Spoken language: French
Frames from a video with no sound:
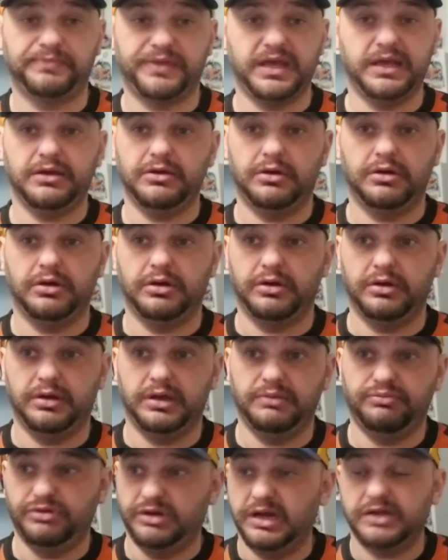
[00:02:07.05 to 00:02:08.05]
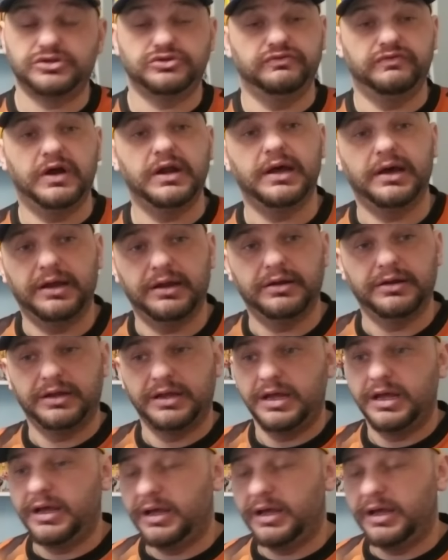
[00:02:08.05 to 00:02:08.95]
Et, euh, et puis là, tu vois la,